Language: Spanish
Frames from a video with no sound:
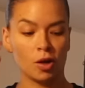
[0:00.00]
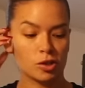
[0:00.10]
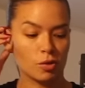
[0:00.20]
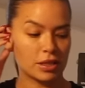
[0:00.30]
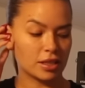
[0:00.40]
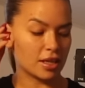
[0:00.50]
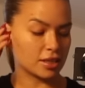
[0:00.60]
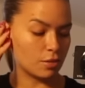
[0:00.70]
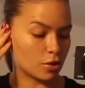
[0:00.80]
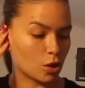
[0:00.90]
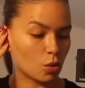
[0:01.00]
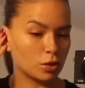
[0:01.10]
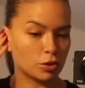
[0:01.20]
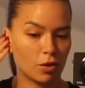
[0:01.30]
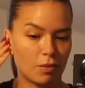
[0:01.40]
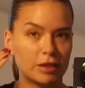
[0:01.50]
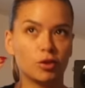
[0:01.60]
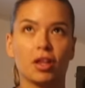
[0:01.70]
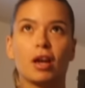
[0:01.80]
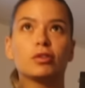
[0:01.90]
Os lo voy a enseñar así porque no encuentro el
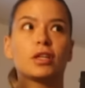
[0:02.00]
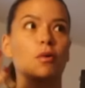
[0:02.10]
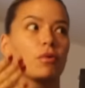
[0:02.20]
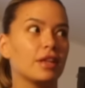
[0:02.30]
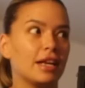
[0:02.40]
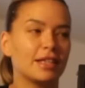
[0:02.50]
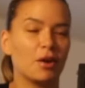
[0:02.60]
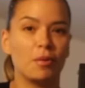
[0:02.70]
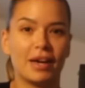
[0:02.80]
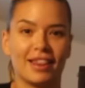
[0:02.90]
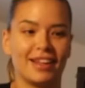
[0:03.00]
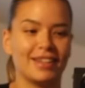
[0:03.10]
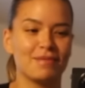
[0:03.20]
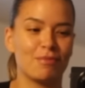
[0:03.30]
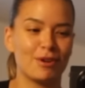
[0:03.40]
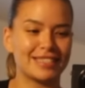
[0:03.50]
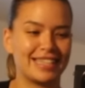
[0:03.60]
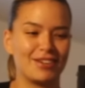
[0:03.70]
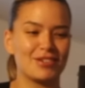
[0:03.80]
mando de la otra luz y la tengo verde puesta,